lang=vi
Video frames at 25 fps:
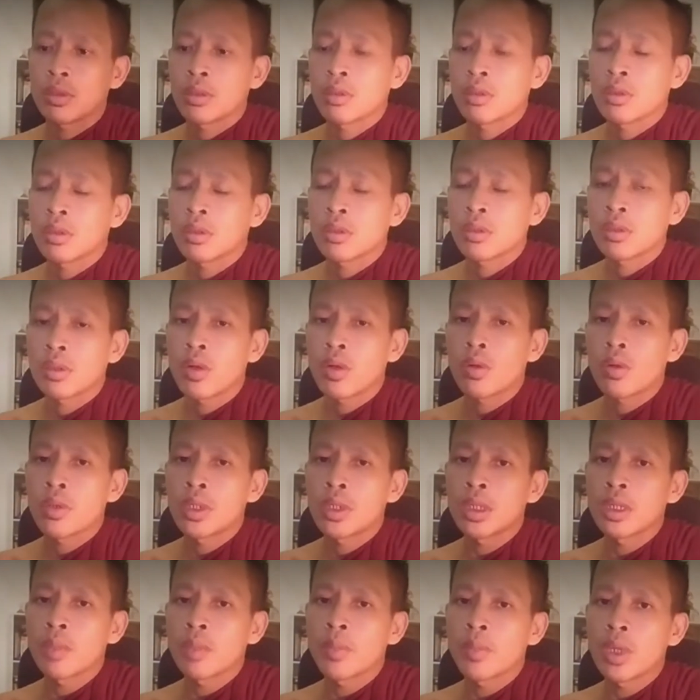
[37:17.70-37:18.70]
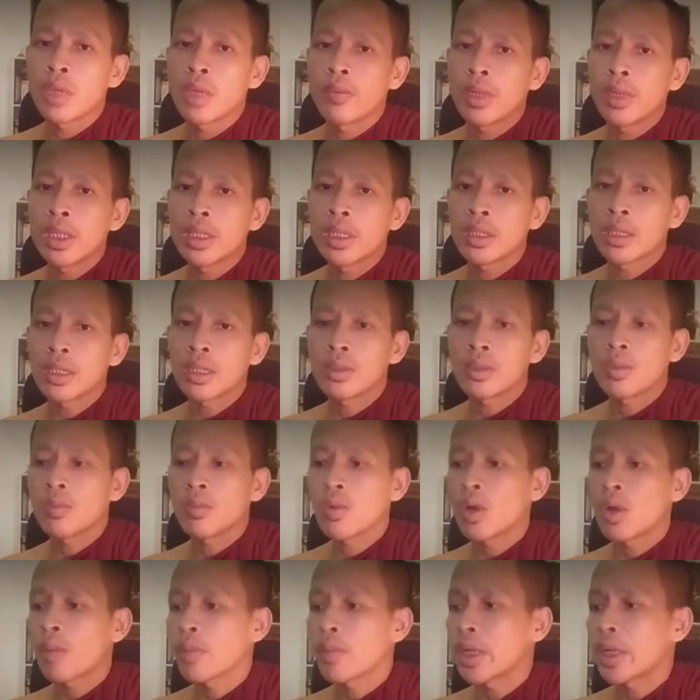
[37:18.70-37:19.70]
học người ta về bờ ta nhóm
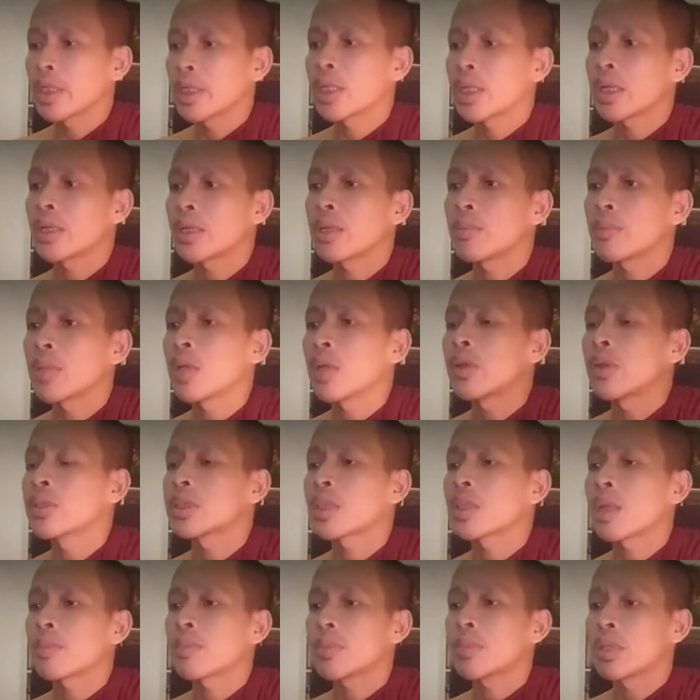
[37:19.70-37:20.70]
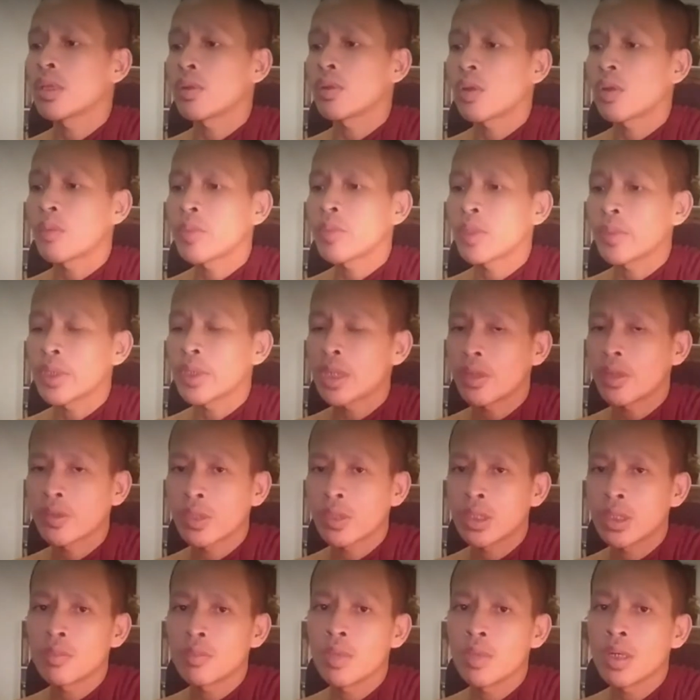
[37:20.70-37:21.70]
ngọm ngày năm mà rồi năm trên ngõ miền bây giờ sấy
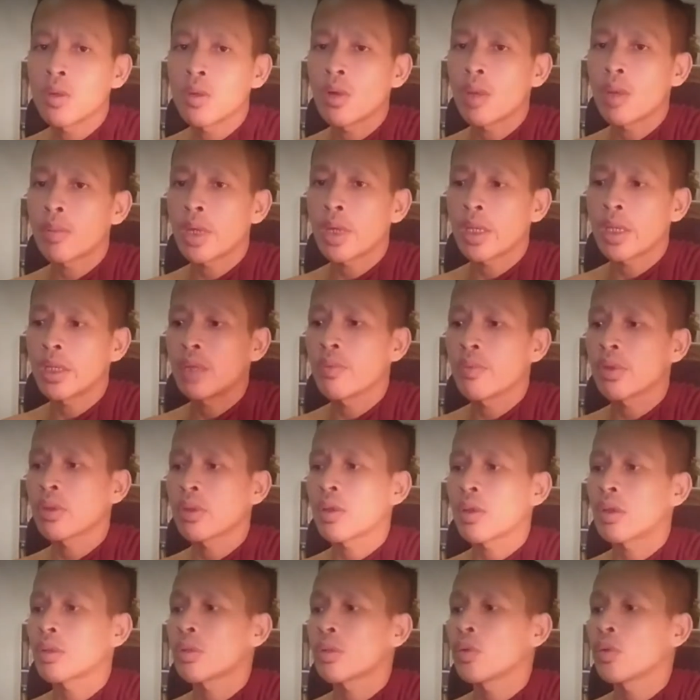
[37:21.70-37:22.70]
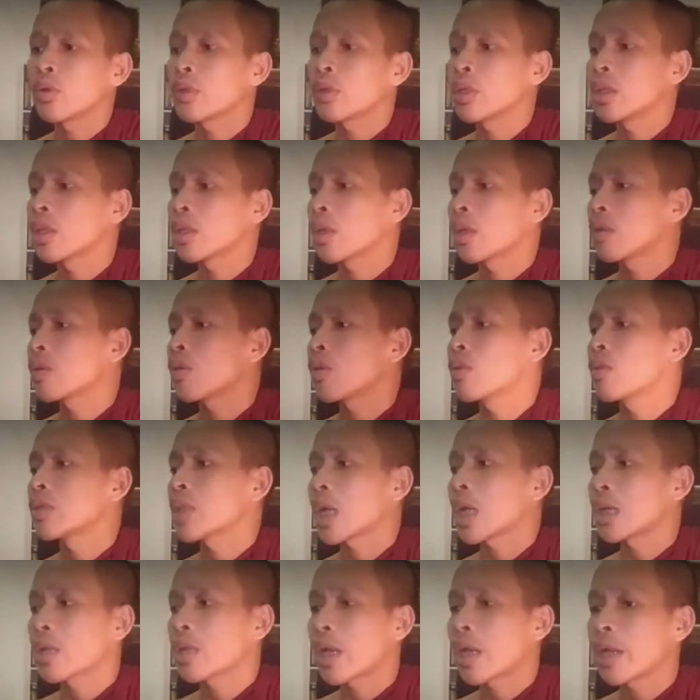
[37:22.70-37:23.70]
bờ ngọm ngày nay về so thôn thiên oi côn chào
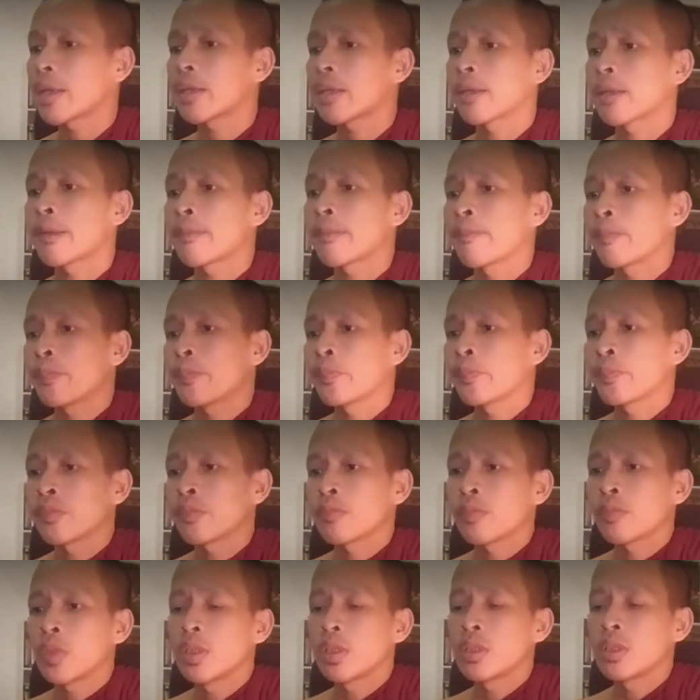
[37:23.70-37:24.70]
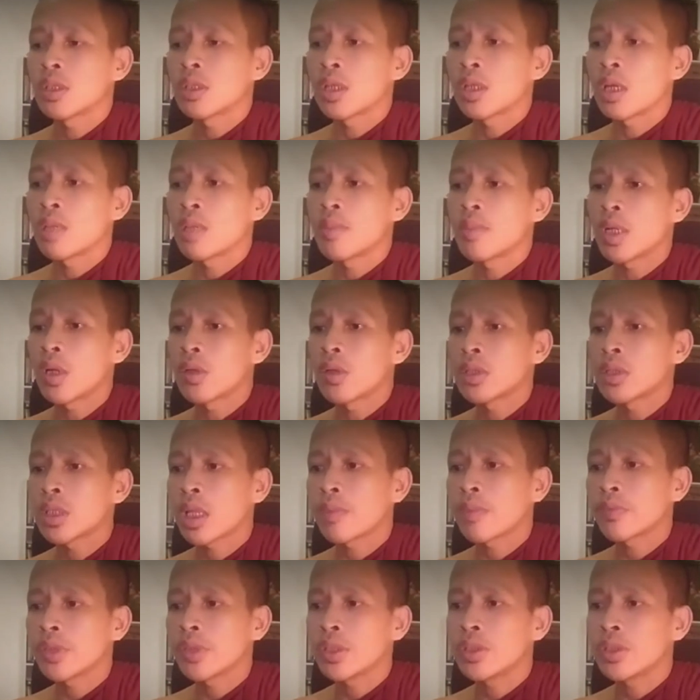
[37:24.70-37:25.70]
đây bây giờ nơi mà rồi năm
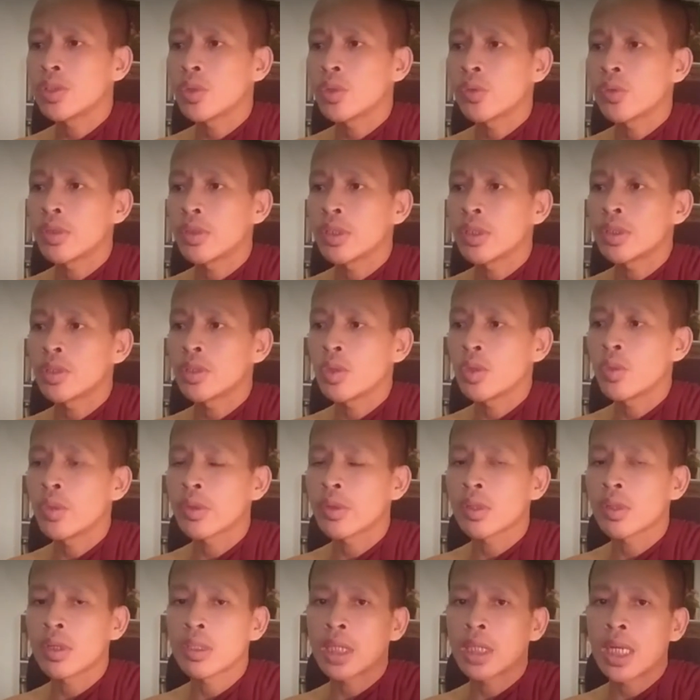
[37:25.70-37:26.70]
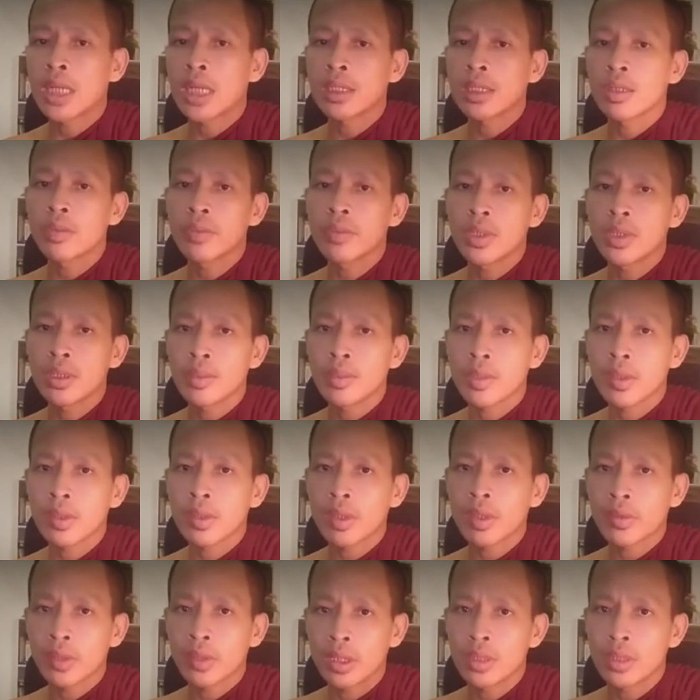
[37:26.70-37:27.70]
si chú về so là ai ở biển nó miền so
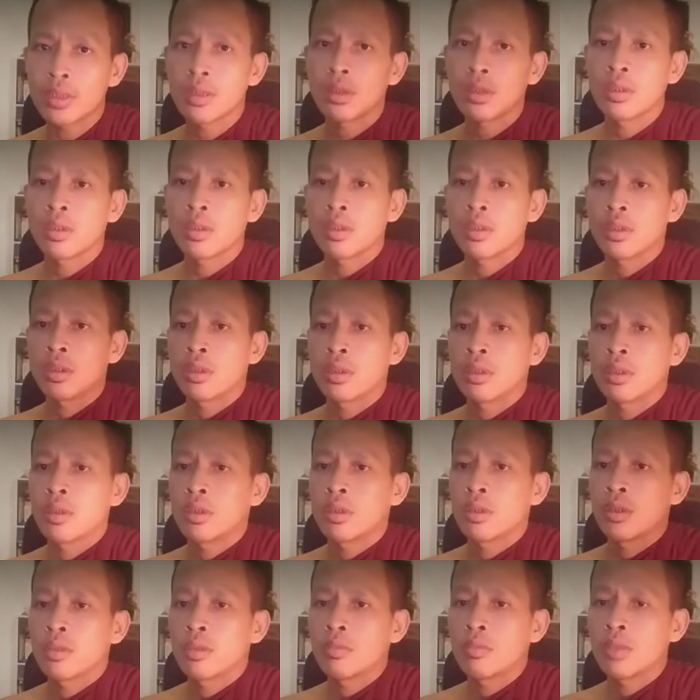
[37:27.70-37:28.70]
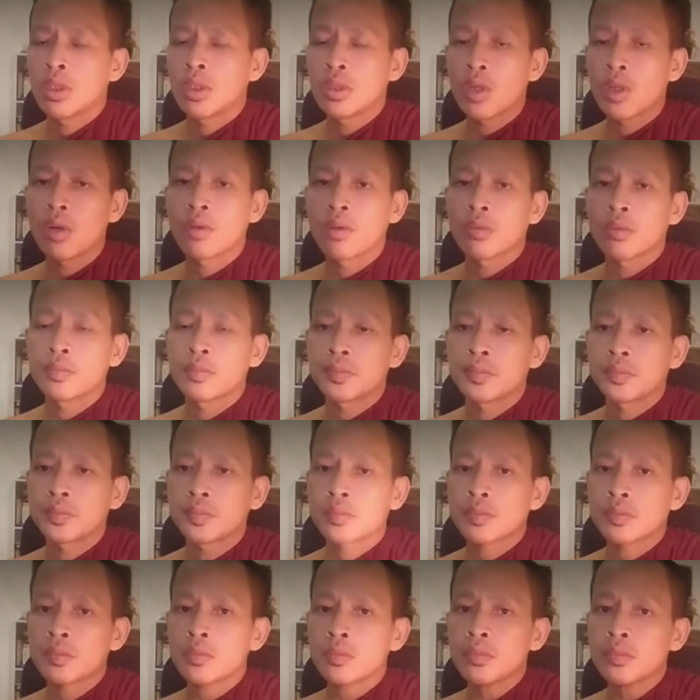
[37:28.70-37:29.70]
sấy mình chồng
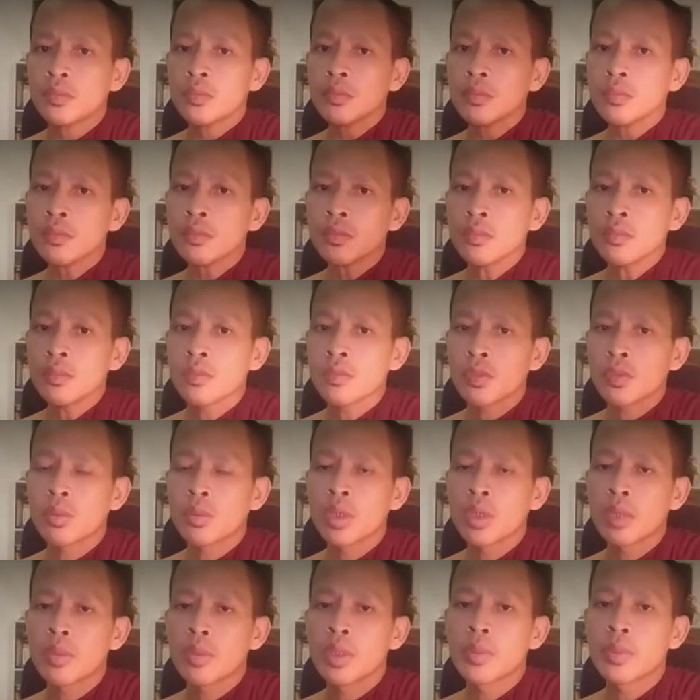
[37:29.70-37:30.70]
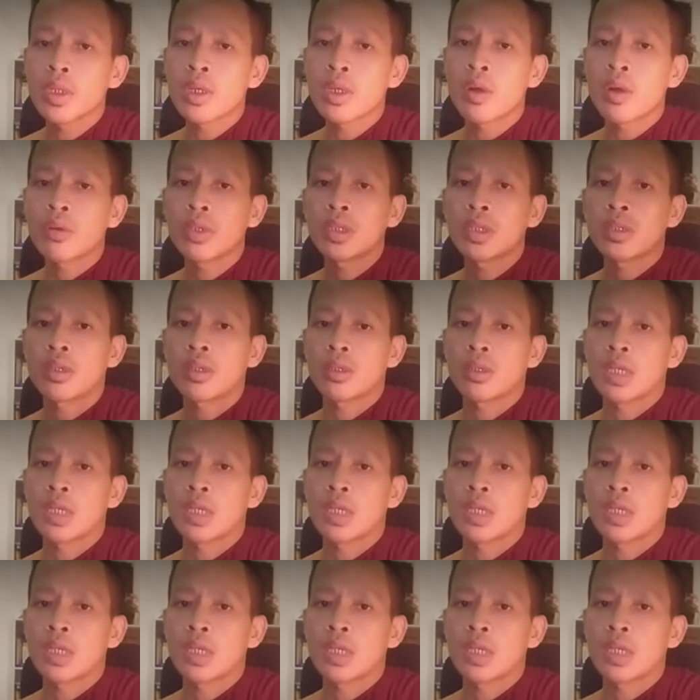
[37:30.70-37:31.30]
nhung cần mình không nên tròn nè